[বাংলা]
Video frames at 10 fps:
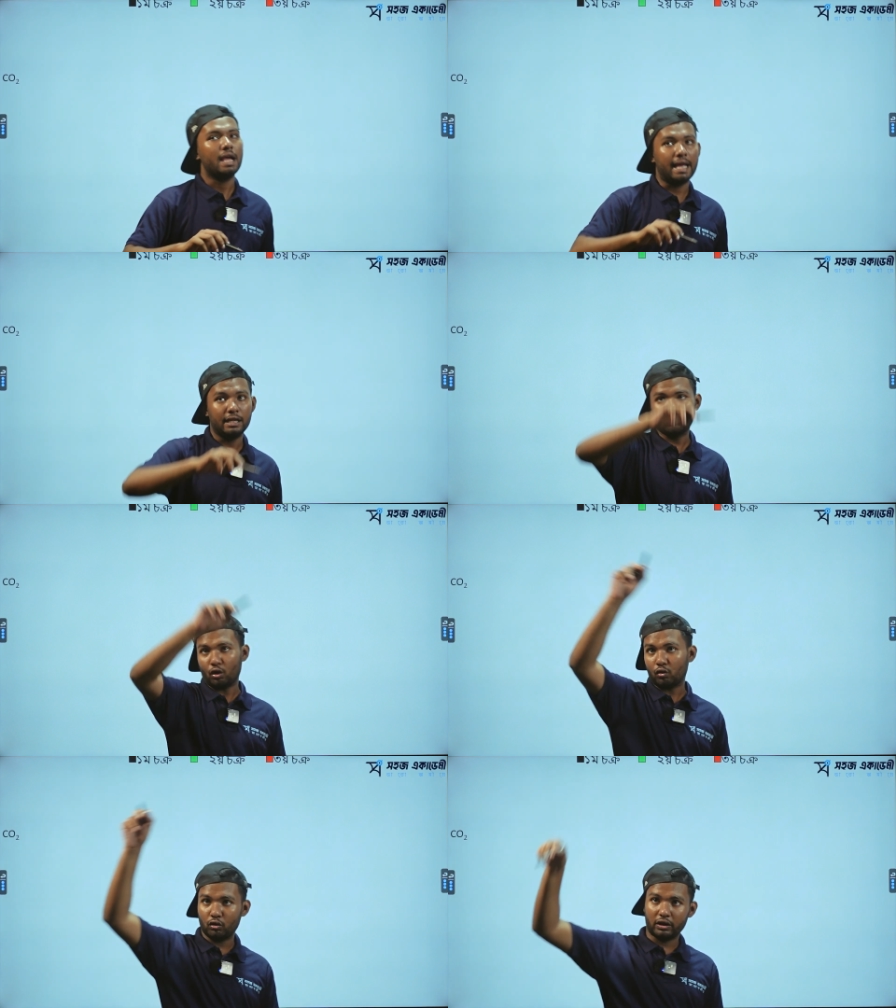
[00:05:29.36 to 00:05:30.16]
এই
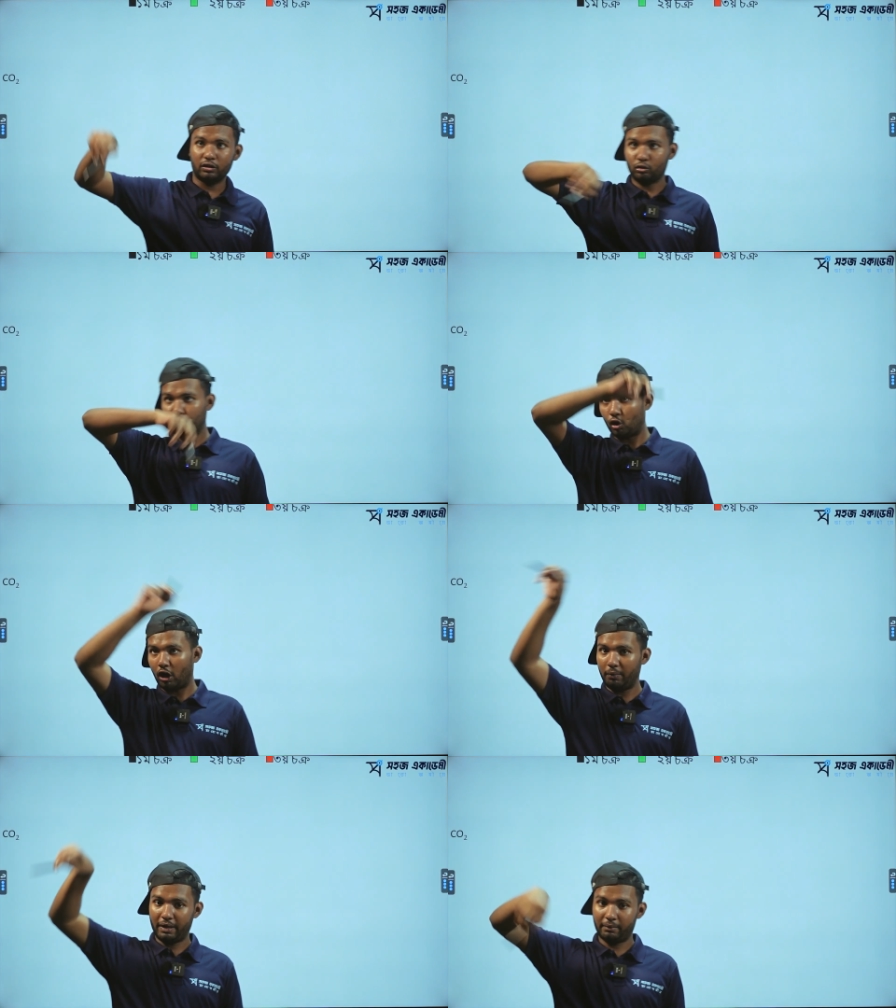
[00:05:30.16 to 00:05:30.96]
চক্রটা কিন্তু
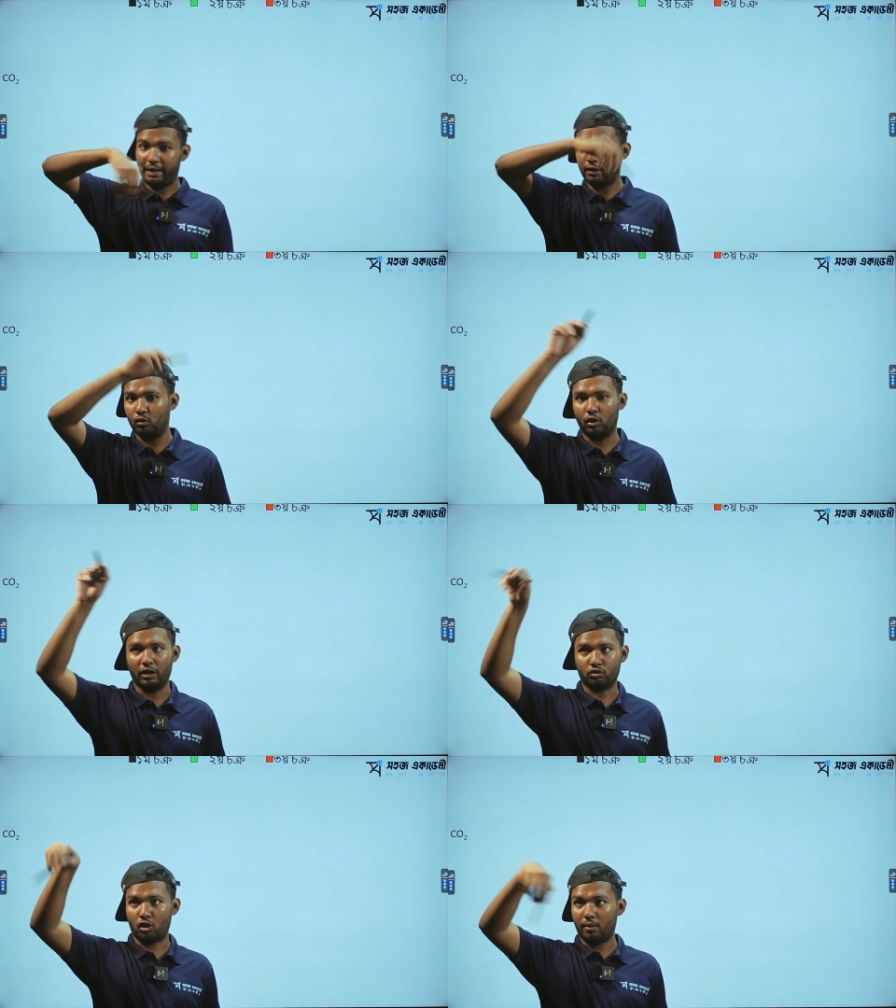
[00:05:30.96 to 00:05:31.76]
ছয়বার ভাইয়া ঘুরে
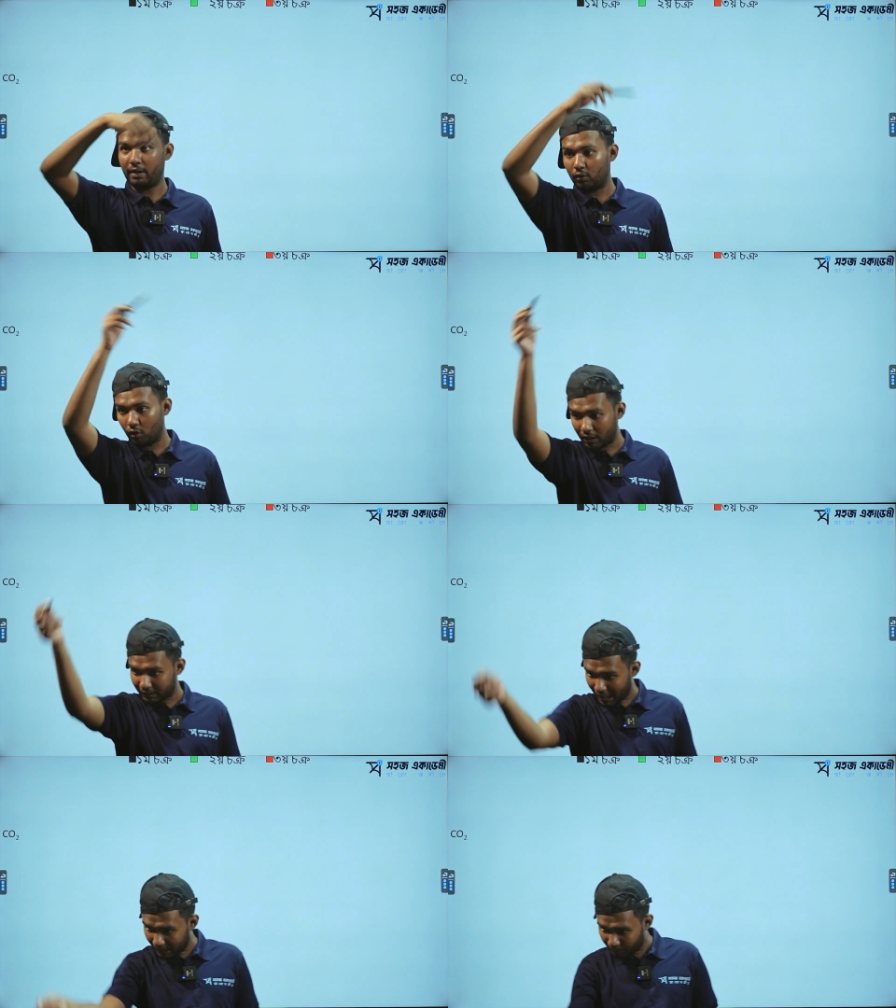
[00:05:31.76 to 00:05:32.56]
ছয়বার ঘুরা
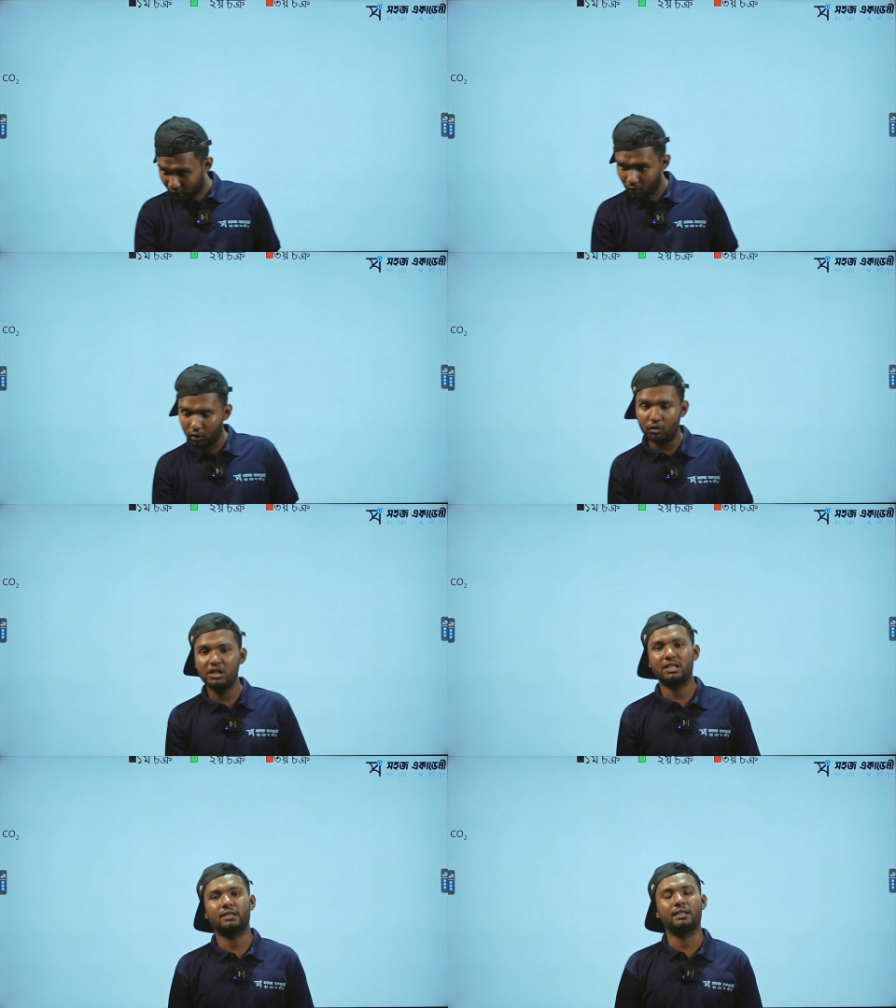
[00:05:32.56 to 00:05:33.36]
তারপরে হইলো
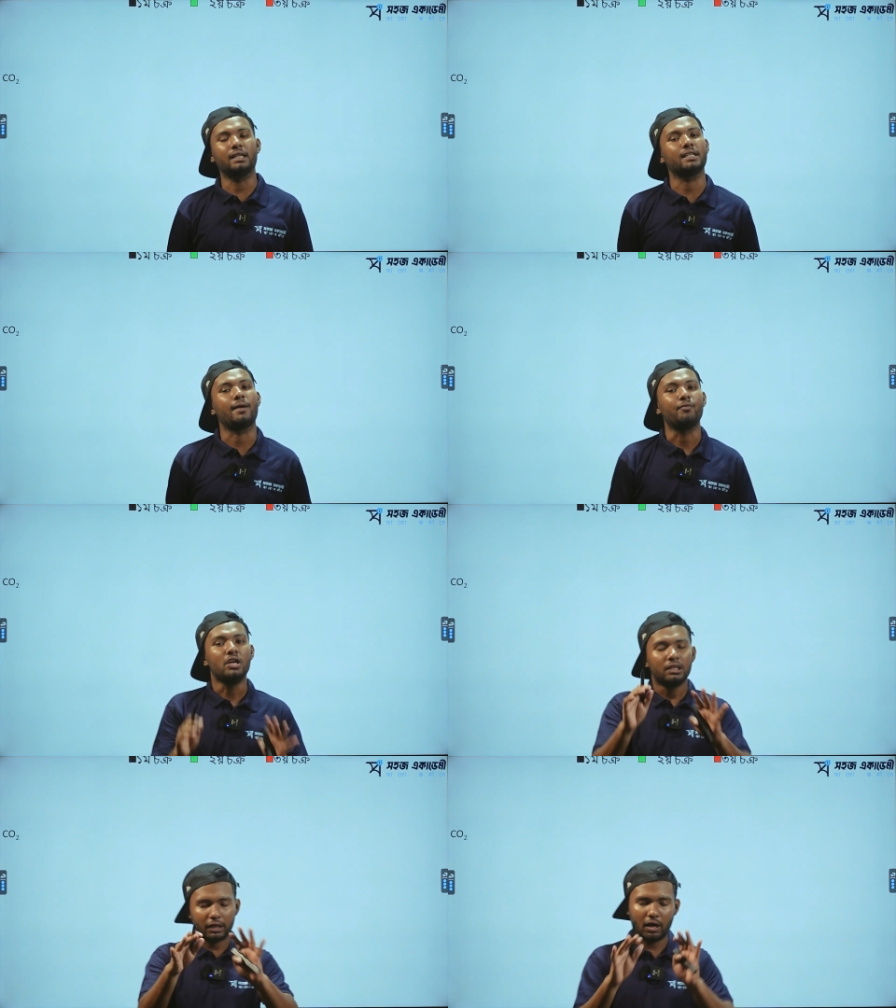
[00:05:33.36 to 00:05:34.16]
নিচের দিকে যায়
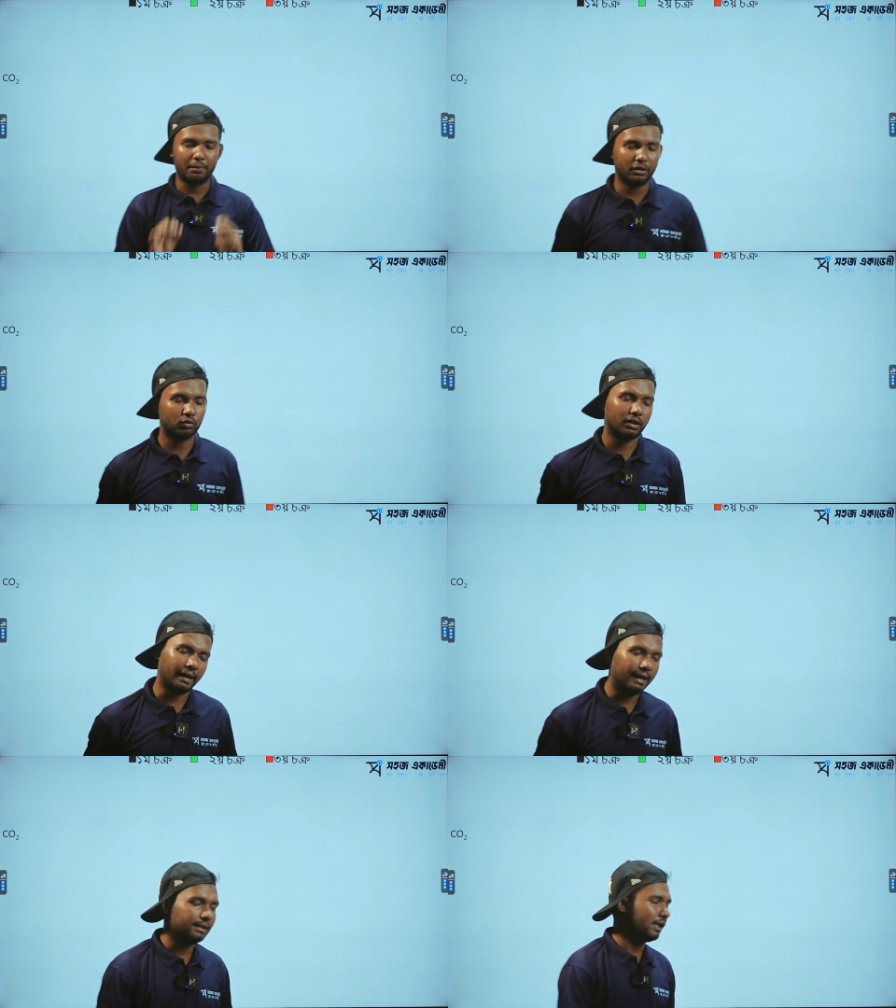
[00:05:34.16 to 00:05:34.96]
দেখো আমি একটু
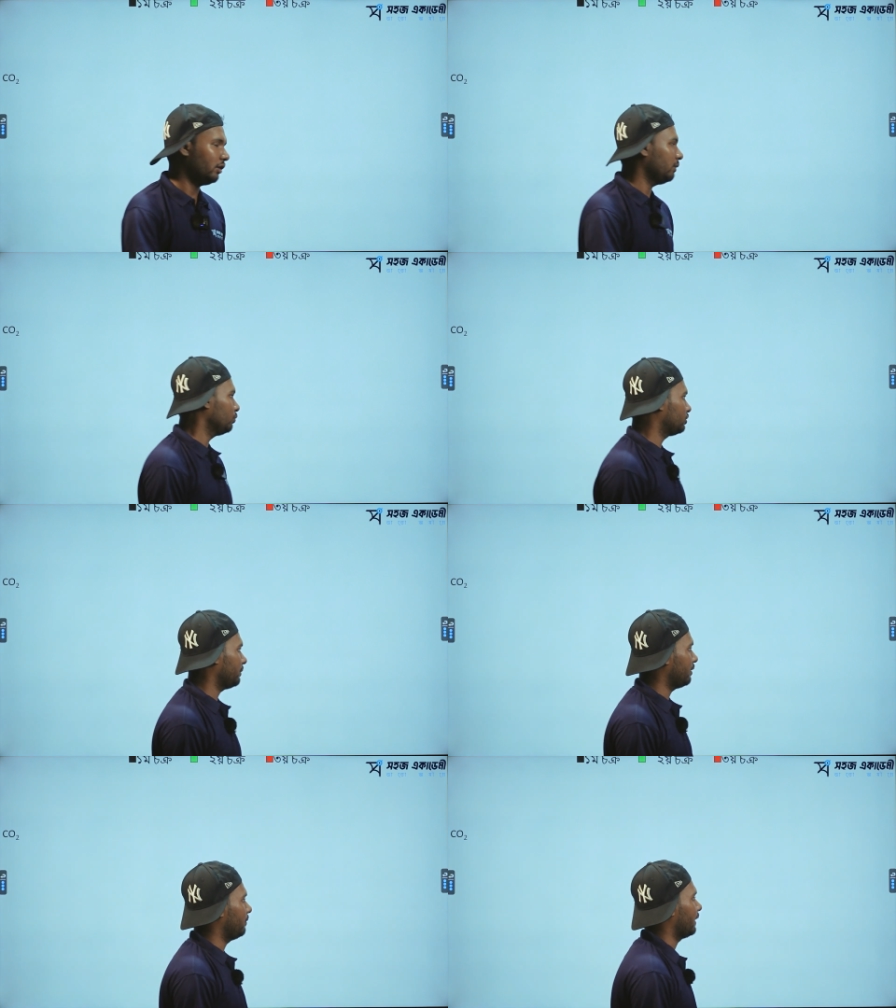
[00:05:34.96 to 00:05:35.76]
দেখাই তাহলেই বুঝতে
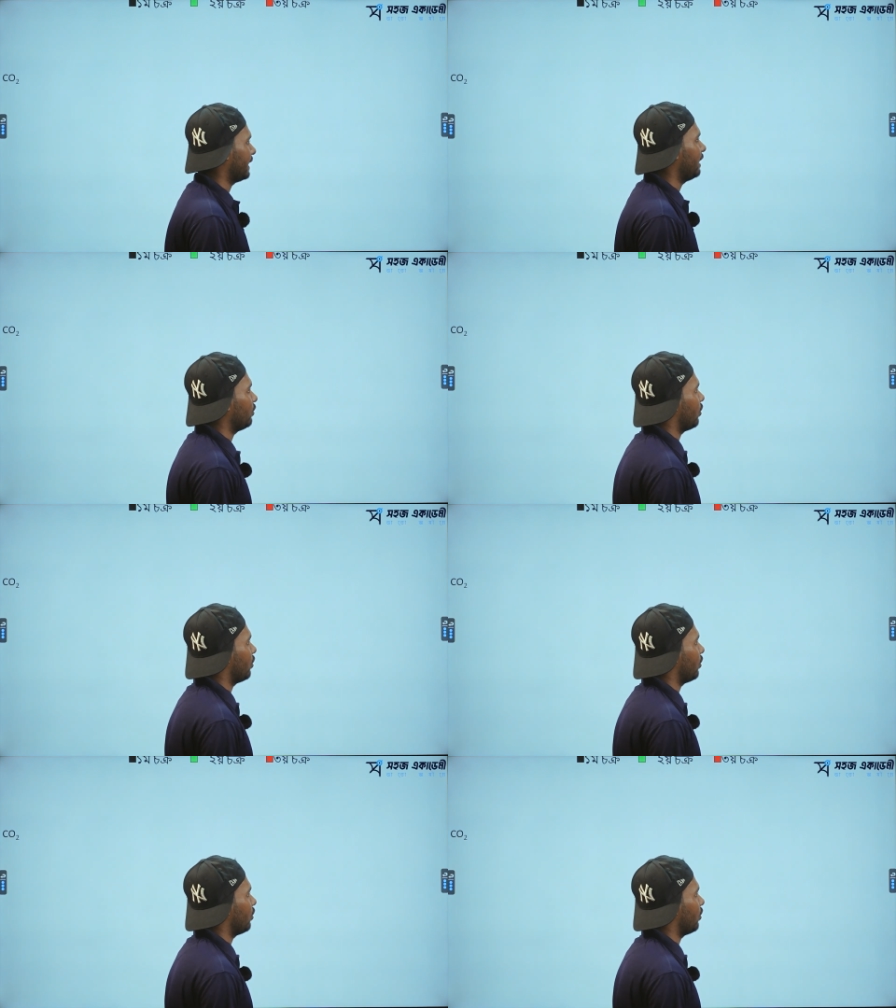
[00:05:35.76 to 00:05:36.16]
পারবা খেয়াল